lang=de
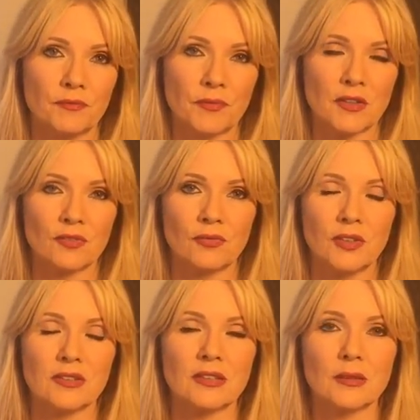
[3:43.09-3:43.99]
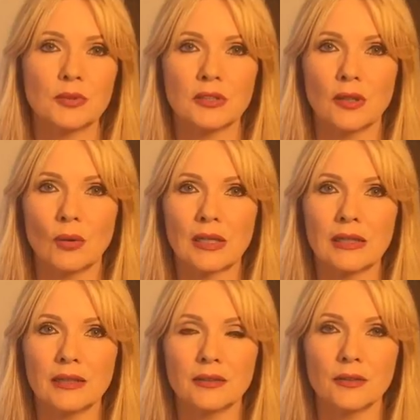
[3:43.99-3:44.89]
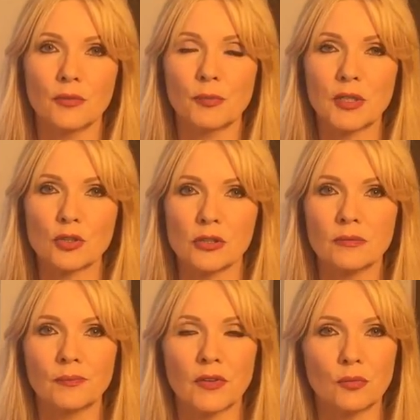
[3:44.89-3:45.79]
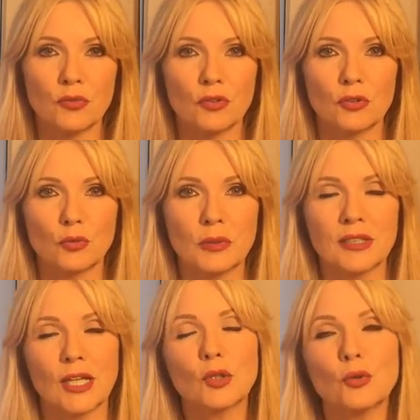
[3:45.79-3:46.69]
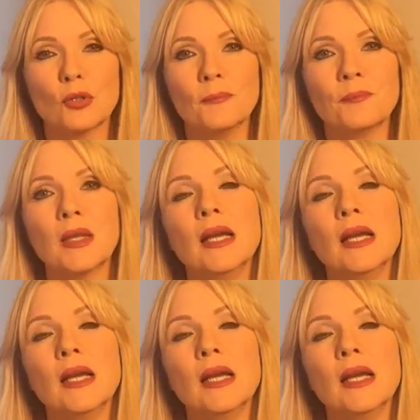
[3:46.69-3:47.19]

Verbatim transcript: Das, wie gesagt, habe ich genau erklärt in dem Special. Das müsst ihr euch unbedingt angucken.